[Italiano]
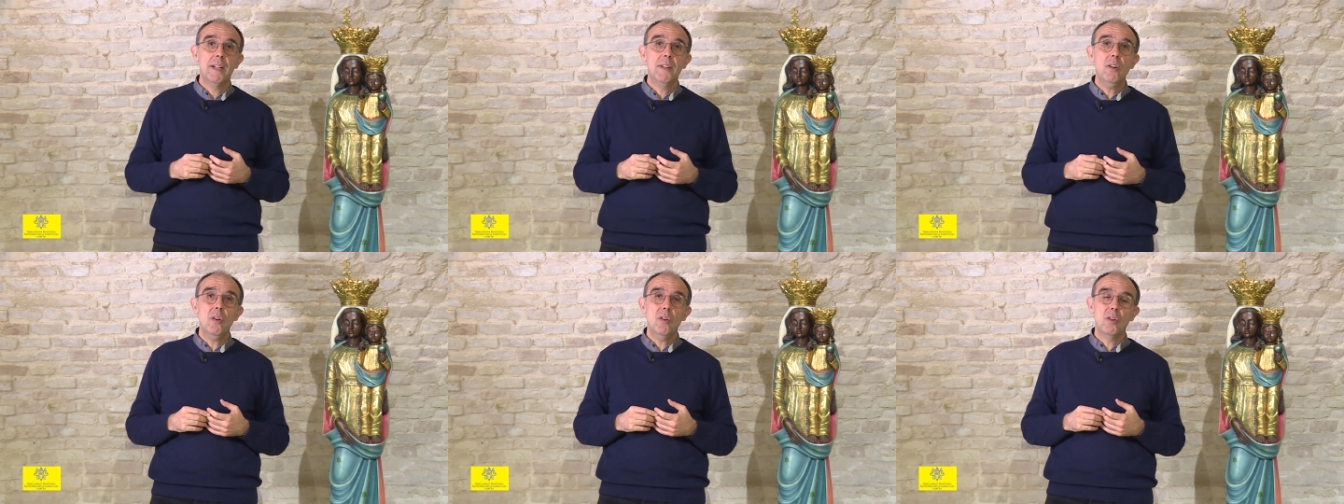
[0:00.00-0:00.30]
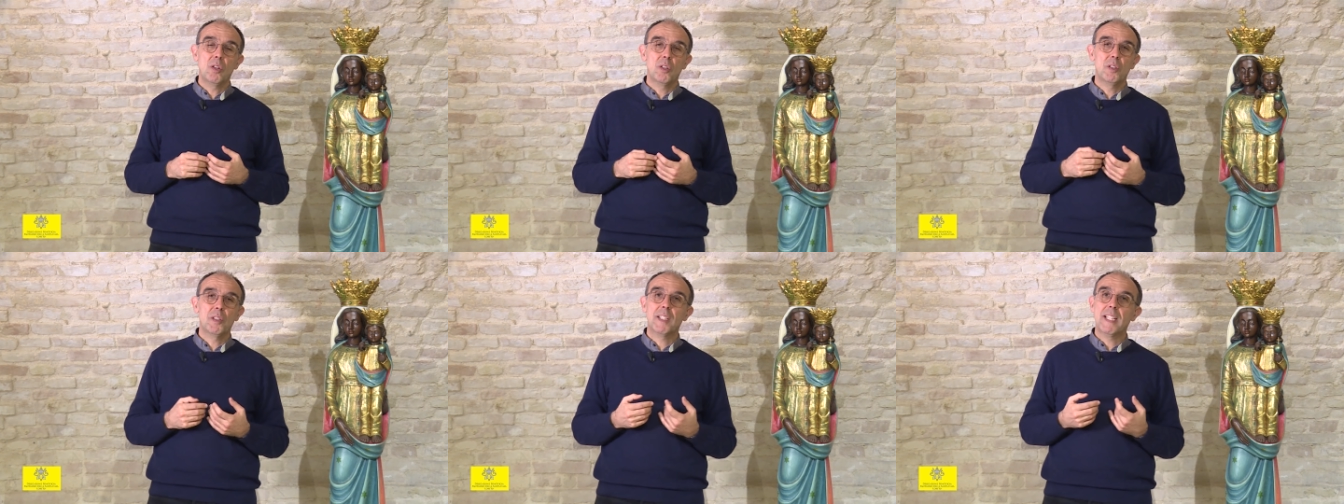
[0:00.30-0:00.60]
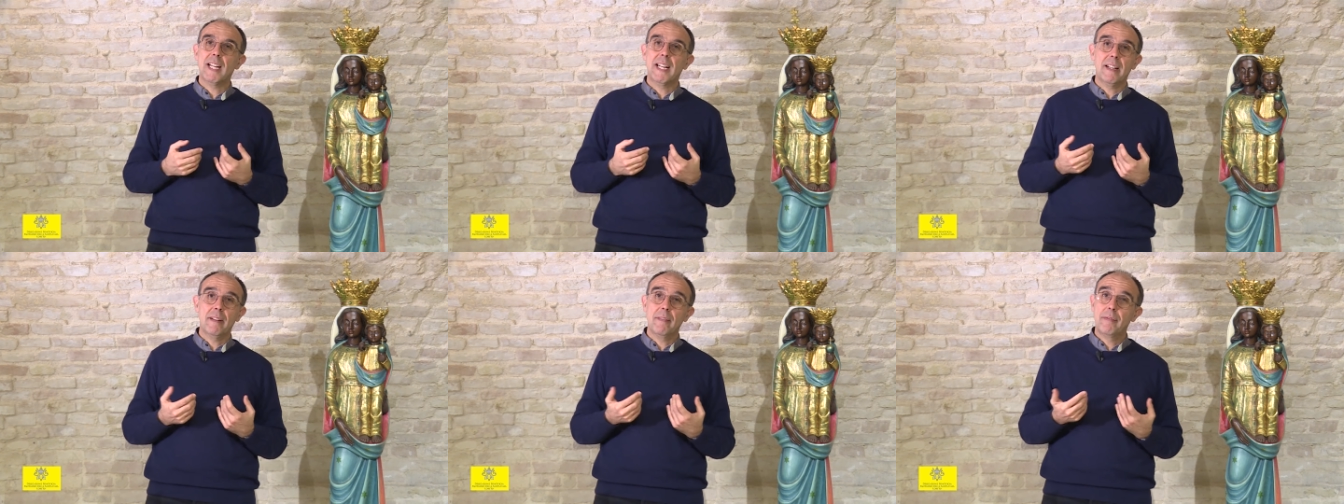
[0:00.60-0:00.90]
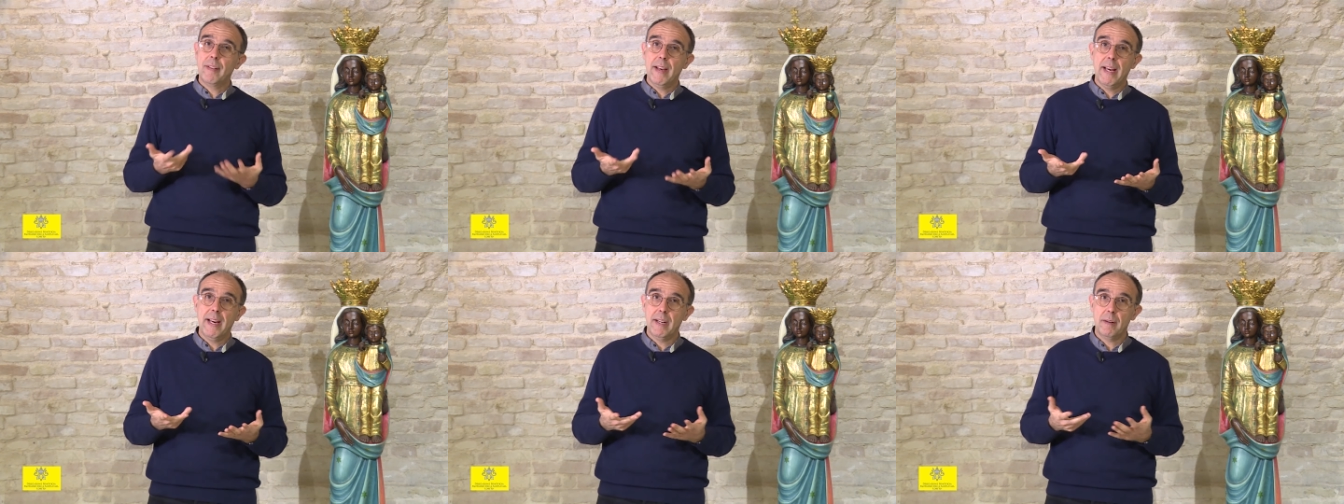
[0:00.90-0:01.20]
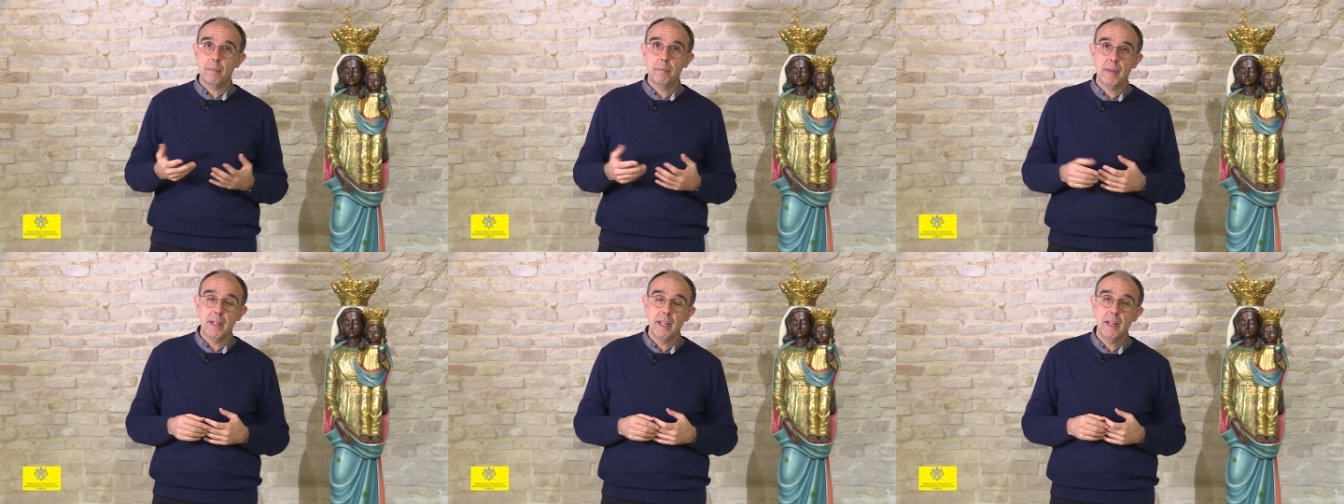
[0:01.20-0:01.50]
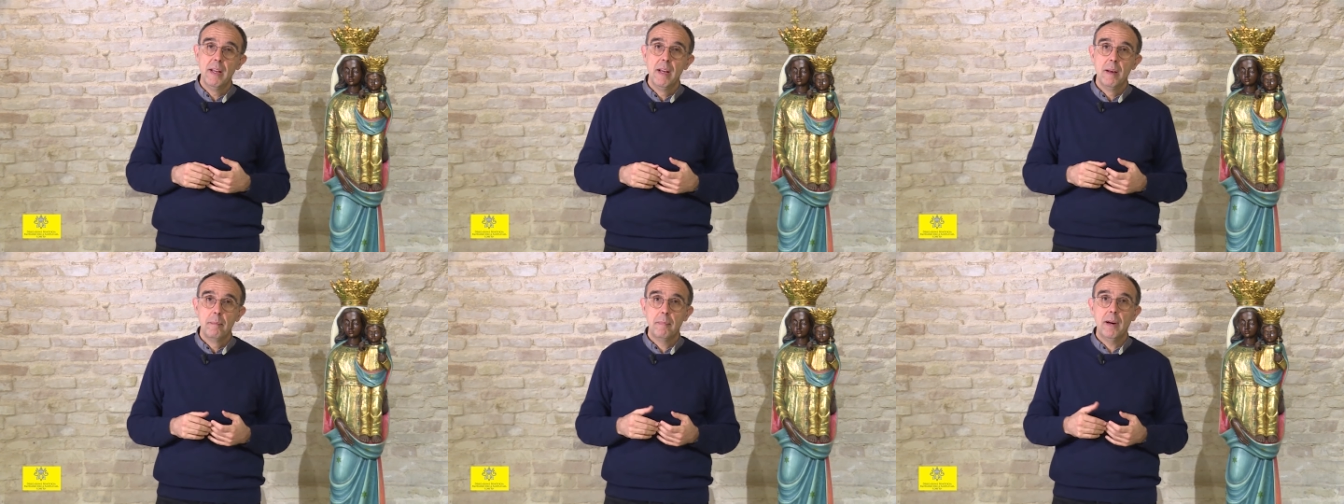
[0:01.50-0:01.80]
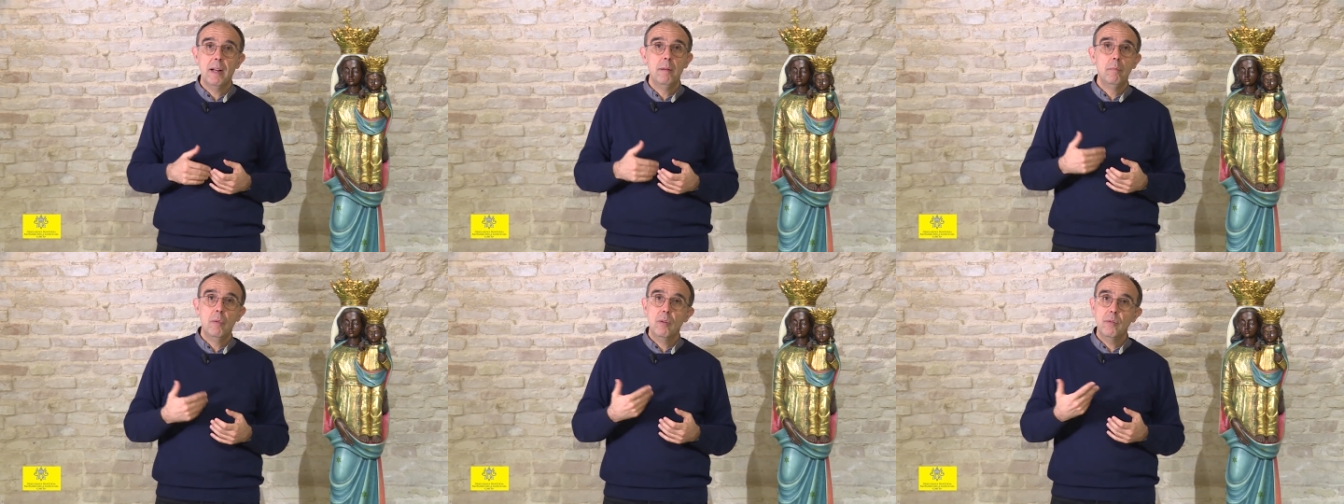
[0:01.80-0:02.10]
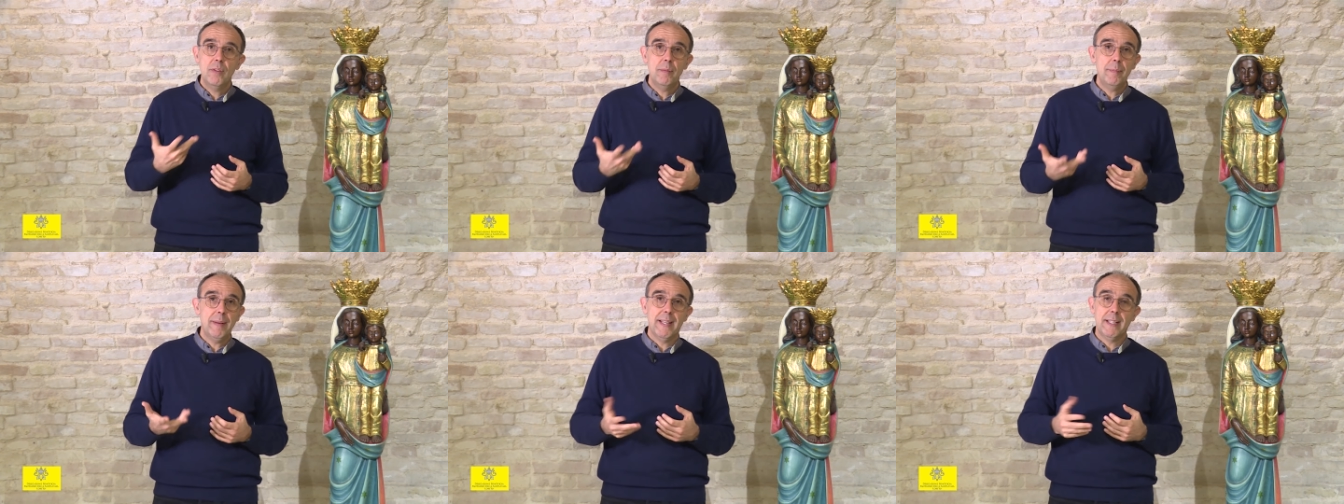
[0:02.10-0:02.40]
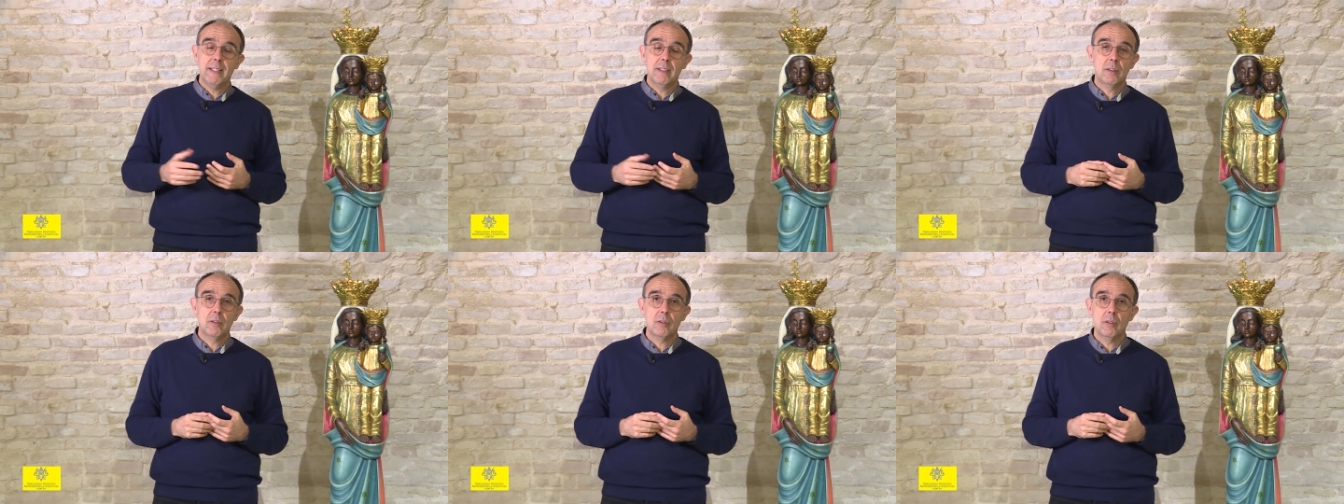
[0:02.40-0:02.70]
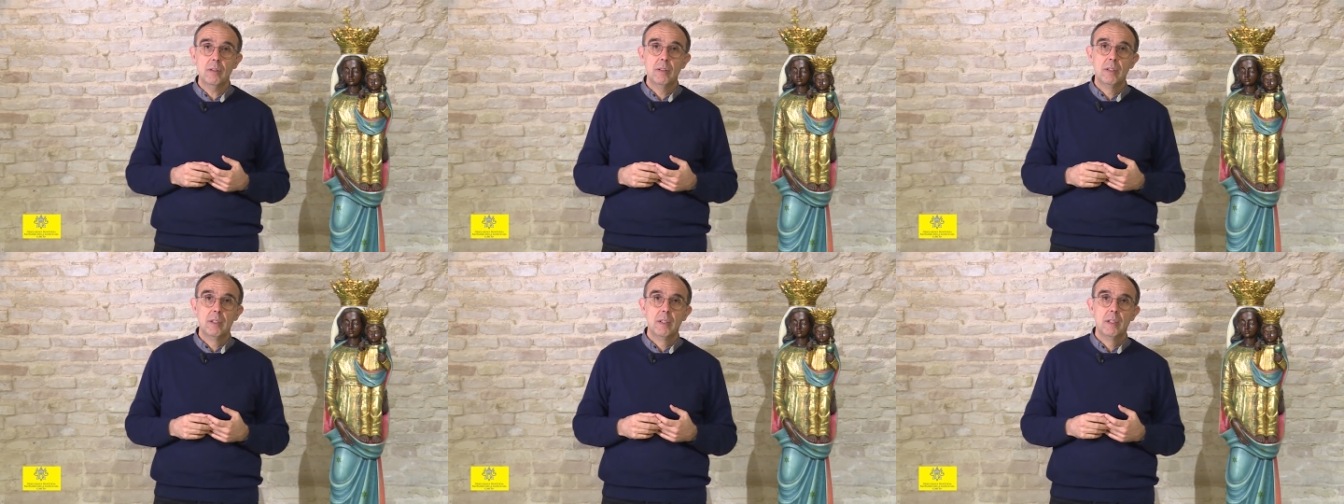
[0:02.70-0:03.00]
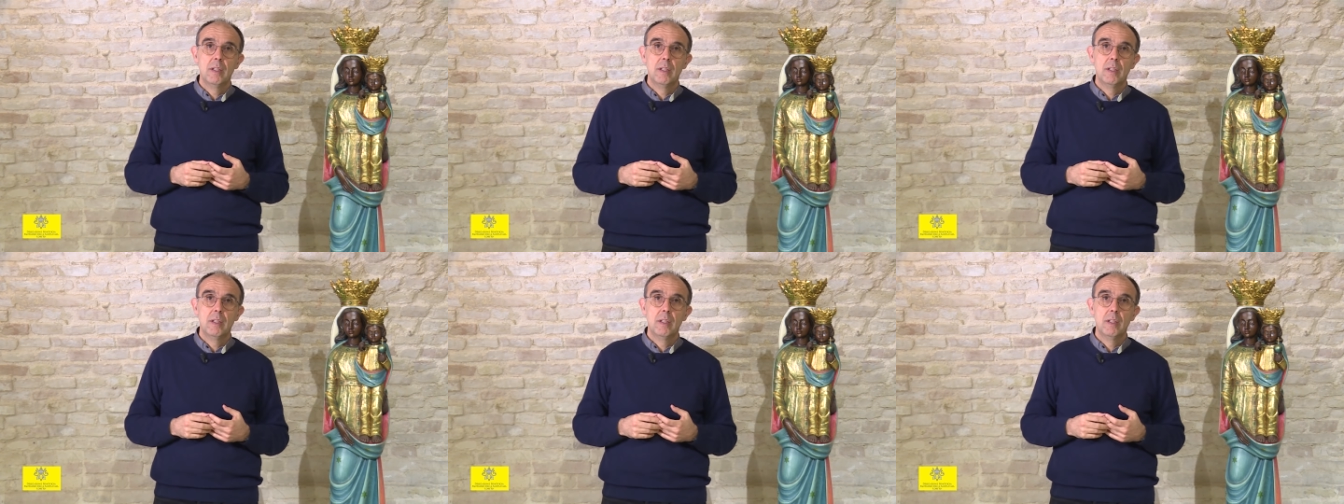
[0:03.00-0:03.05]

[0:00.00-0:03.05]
Non lo stare fermi, ma il movimento.